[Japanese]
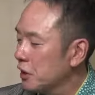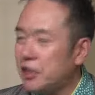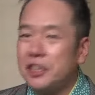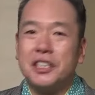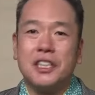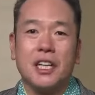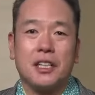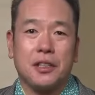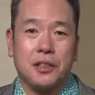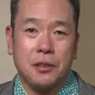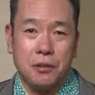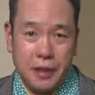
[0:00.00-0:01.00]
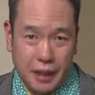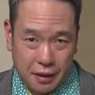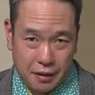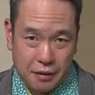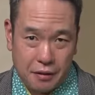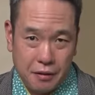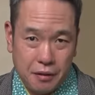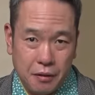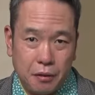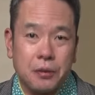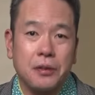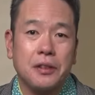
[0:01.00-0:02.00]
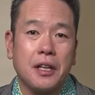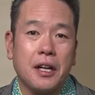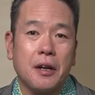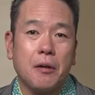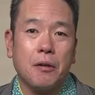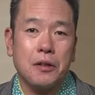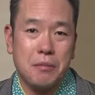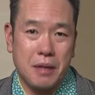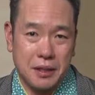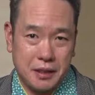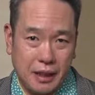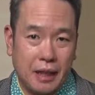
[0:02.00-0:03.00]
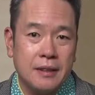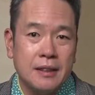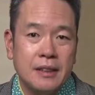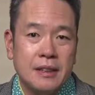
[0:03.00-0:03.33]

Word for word: 記事が去年載っておりました、